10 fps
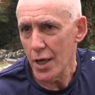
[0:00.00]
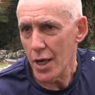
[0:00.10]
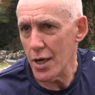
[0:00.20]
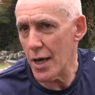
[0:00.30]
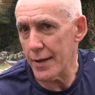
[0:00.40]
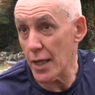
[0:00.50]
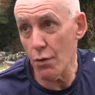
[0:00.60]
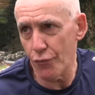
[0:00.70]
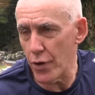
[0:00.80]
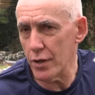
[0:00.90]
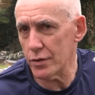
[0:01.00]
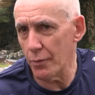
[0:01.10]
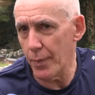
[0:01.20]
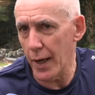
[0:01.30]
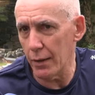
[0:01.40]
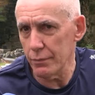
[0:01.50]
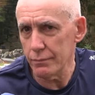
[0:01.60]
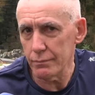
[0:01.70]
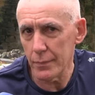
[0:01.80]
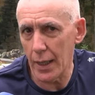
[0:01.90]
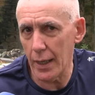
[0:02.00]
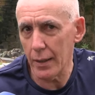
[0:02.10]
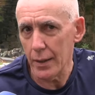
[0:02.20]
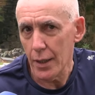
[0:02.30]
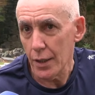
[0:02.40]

E aí tenho um filho em São Paulo, né?